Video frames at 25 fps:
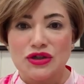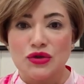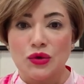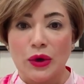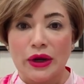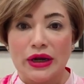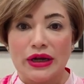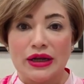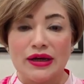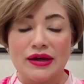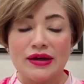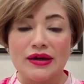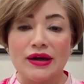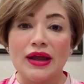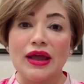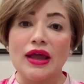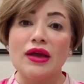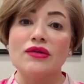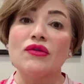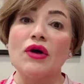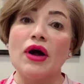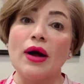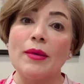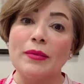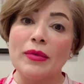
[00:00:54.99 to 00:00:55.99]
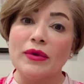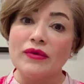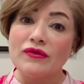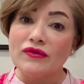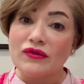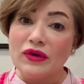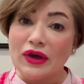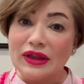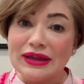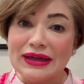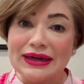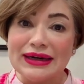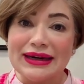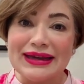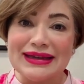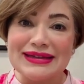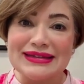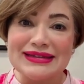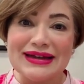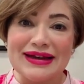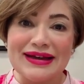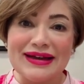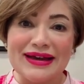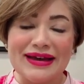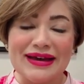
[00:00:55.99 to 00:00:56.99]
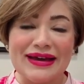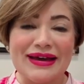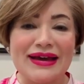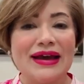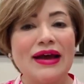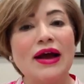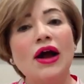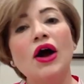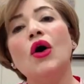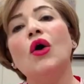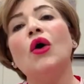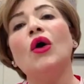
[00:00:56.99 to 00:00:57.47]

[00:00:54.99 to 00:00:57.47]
से ज्वाइन कर रहे हैं वहाँ पे वेदर कैसा है